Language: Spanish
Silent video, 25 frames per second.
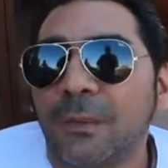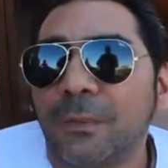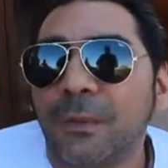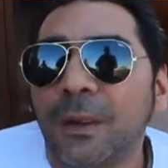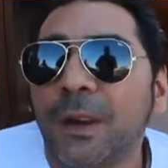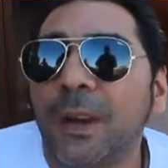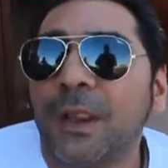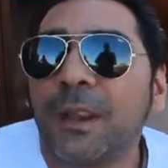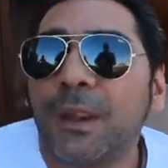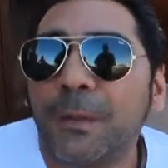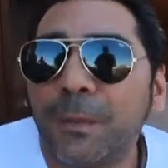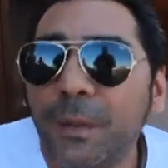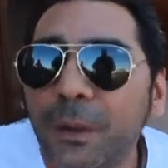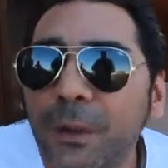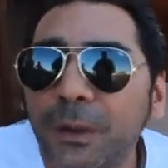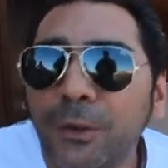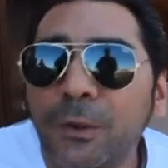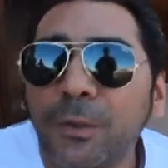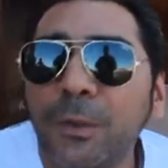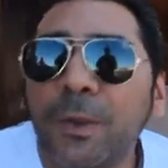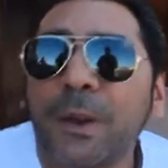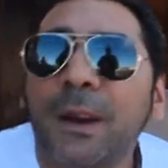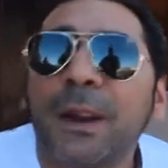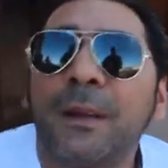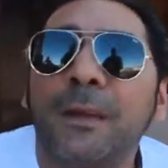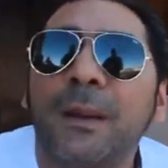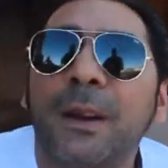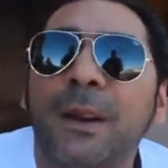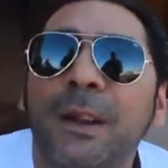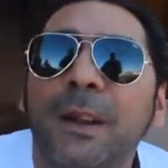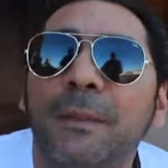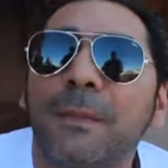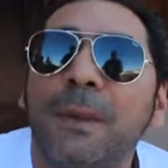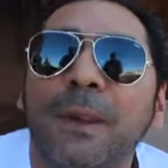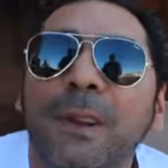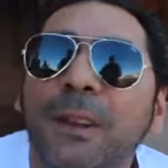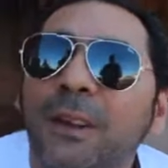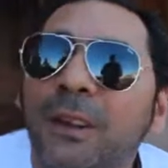Mira, después de tus palabras,
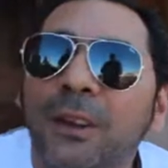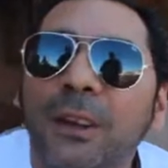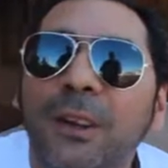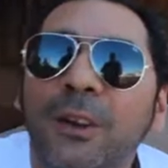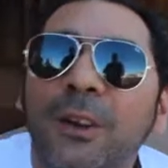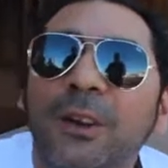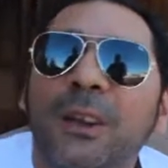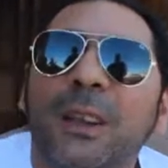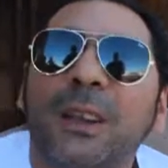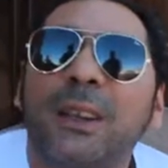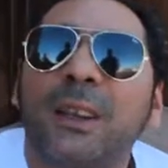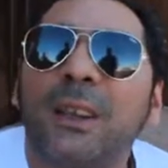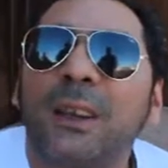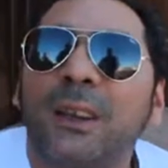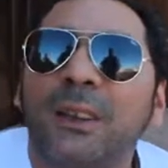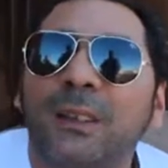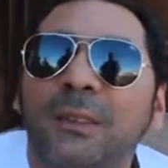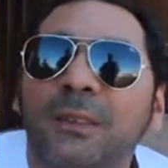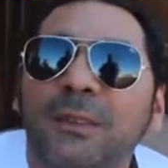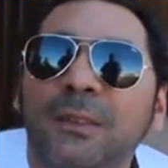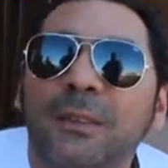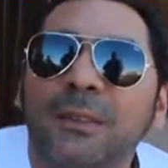que me critique lo que quieran.